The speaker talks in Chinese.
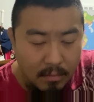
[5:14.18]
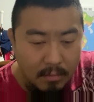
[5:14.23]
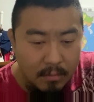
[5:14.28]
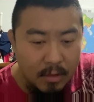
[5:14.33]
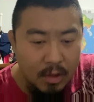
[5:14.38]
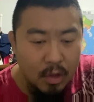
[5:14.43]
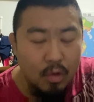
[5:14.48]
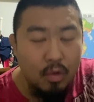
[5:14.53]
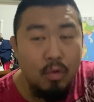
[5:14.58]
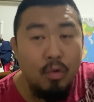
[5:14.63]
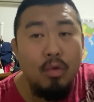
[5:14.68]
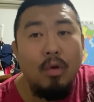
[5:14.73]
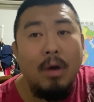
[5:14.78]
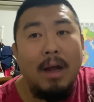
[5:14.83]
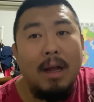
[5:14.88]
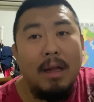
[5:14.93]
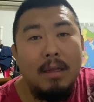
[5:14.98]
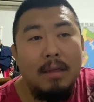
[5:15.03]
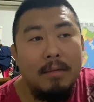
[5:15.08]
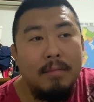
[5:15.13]
如
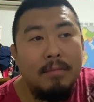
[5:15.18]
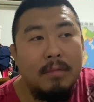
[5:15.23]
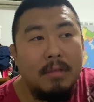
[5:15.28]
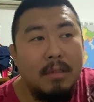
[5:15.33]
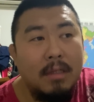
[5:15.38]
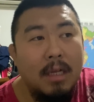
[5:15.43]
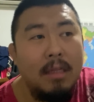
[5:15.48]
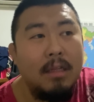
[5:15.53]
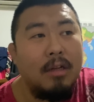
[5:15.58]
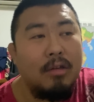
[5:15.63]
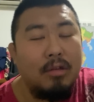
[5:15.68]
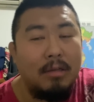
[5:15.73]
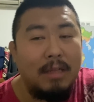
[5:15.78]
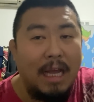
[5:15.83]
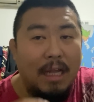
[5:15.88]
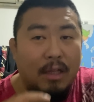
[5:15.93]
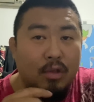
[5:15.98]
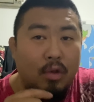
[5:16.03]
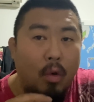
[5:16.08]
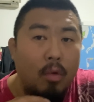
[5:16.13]
果真的是
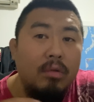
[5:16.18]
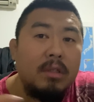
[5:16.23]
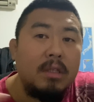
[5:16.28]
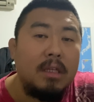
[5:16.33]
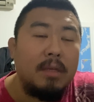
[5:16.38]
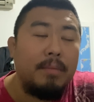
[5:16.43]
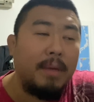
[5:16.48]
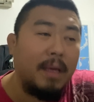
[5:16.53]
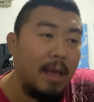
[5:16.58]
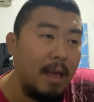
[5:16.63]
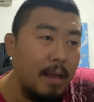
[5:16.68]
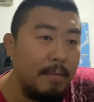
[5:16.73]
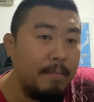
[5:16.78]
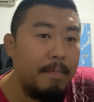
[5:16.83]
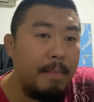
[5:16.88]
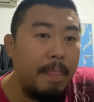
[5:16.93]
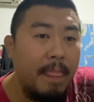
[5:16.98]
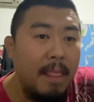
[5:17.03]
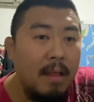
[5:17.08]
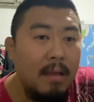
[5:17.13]
在同级别，
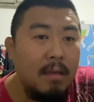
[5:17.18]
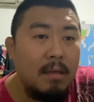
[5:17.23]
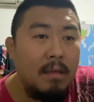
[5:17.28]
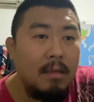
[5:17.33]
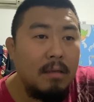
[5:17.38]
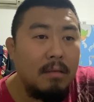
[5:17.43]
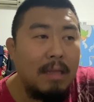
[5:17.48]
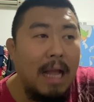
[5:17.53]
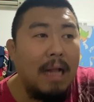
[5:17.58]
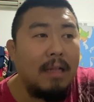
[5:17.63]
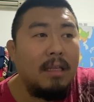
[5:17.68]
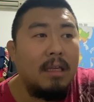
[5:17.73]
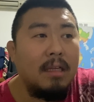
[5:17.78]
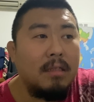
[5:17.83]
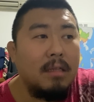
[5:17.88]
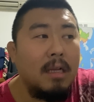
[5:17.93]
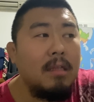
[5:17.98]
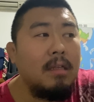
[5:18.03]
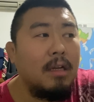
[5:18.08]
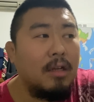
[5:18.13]
大地
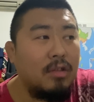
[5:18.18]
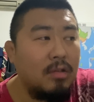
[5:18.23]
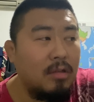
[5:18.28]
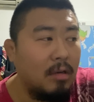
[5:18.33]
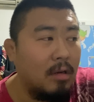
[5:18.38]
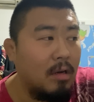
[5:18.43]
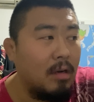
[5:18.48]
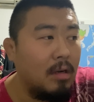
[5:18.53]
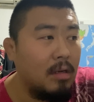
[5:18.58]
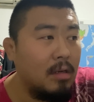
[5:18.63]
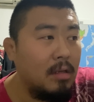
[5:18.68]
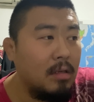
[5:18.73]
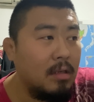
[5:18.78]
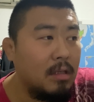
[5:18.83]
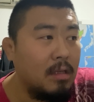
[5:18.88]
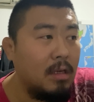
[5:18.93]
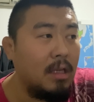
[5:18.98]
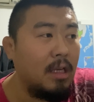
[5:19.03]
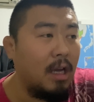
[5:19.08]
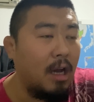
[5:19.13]
真的是
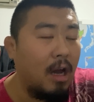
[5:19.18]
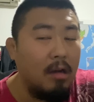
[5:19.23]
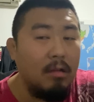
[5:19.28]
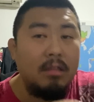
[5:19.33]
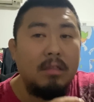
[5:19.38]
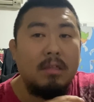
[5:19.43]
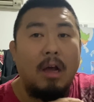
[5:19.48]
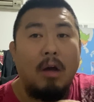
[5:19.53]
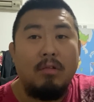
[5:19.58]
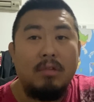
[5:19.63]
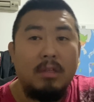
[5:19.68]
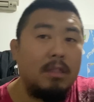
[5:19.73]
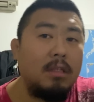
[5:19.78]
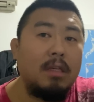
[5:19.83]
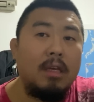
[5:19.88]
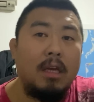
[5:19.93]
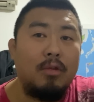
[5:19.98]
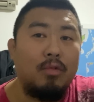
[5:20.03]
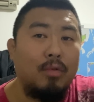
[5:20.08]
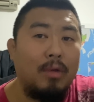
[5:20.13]
可以横扫一
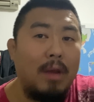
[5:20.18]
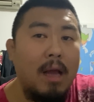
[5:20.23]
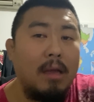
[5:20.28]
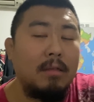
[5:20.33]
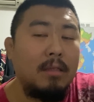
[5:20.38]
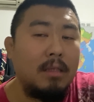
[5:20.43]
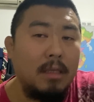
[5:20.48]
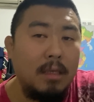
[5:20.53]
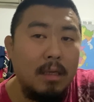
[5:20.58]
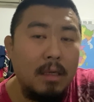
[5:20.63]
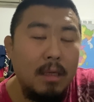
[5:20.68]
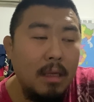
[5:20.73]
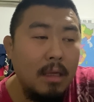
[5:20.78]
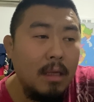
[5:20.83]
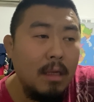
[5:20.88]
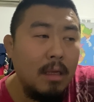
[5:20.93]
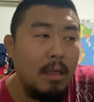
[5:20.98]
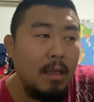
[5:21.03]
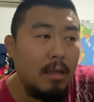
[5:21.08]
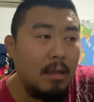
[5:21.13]
切余量级，
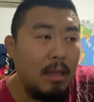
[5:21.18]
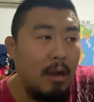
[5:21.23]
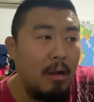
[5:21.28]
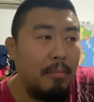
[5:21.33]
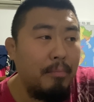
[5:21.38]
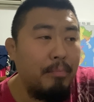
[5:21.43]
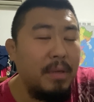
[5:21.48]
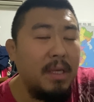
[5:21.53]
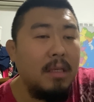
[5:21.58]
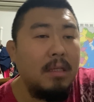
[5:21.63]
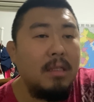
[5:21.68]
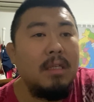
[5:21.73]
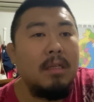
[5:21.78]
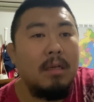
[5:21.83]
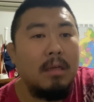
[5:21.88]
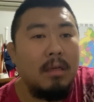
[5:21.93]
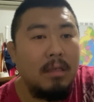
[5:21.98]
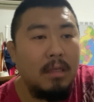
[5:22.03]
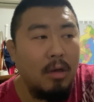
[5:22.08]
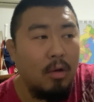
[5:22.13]
但是毕
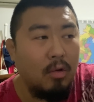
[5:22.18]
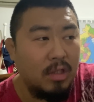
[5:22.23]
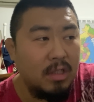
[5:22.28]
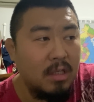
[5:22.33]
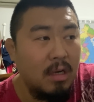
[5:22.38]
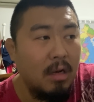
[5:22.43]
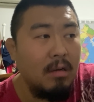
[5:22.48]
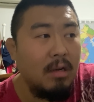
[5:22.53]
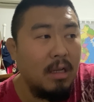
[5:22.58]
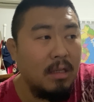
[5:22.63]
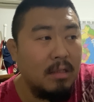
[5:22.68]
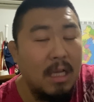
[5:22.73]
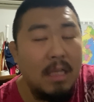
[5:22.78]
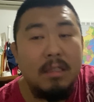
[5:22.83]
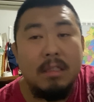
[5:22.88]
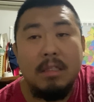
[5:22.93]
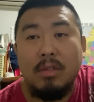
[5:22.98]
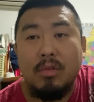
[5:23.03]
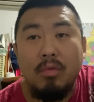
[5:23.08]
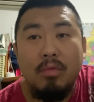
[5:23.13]
竟又升了三
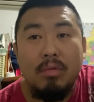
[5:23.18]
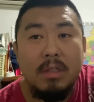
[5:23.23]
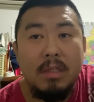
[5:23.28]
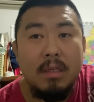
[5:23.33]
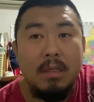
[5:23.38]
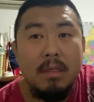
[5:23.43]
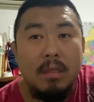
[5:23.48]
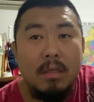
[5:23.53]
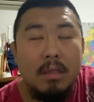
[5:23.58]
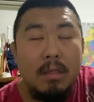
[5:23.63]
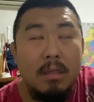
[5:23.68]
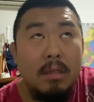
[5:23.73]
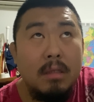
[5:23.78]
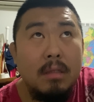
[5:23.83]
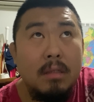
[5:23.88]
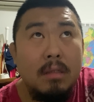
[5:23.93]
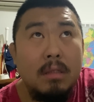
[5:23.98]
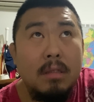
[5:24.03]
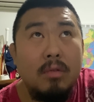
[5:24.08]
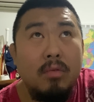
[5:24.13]
四公斤、
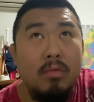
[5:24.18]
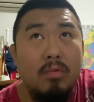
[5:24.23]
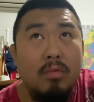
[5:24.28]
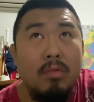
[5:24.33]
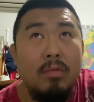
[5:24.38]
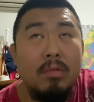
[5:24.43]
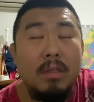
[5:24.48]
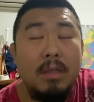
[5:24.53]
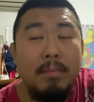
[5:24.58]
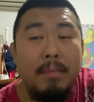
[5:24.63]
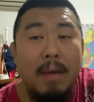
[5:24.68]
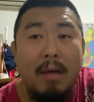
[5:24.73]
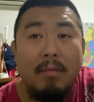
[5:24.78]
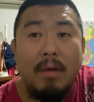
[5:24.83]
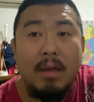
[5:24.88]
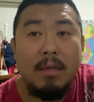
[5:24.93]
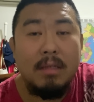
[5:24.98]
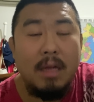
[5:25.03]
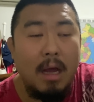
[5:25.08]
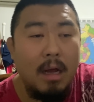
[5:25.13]
四五公斤吧
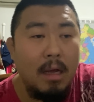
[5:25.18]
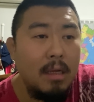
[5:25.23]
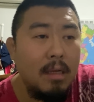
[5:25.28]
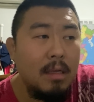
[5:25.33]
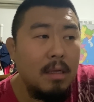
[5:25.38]
往上，